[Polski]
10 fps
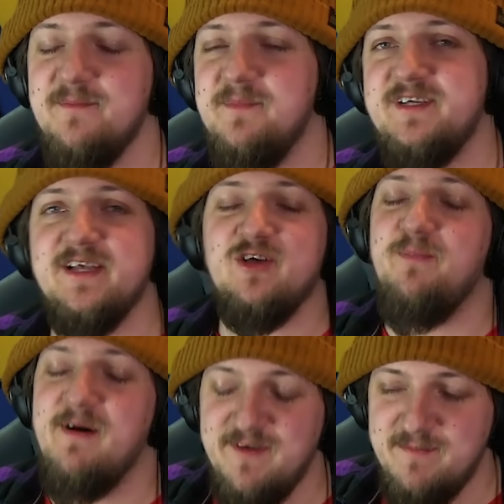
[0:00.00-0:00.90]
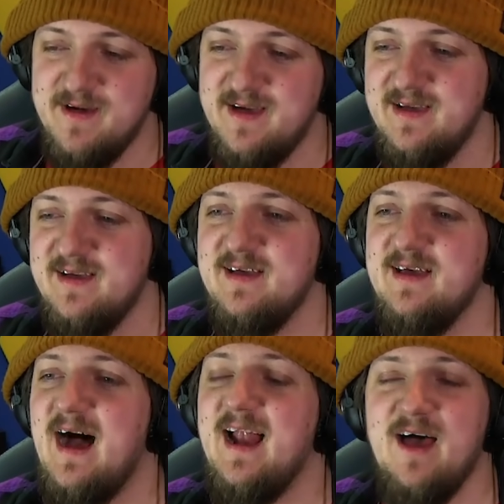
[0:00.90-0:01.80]
My się tylko bawimy,
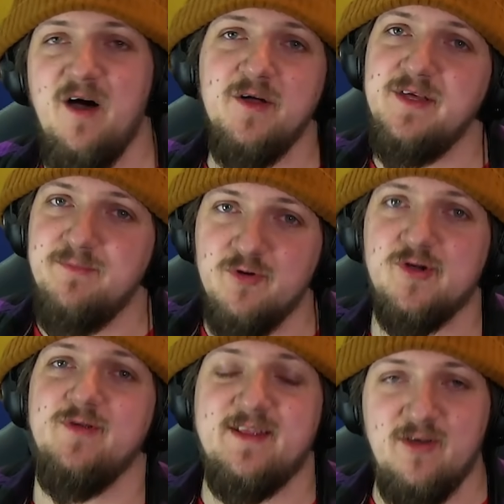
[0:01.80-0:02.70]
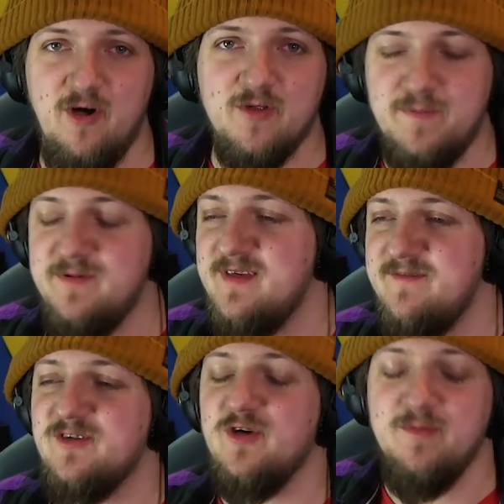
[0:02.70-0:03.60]
a oni muszą na to odpisywać.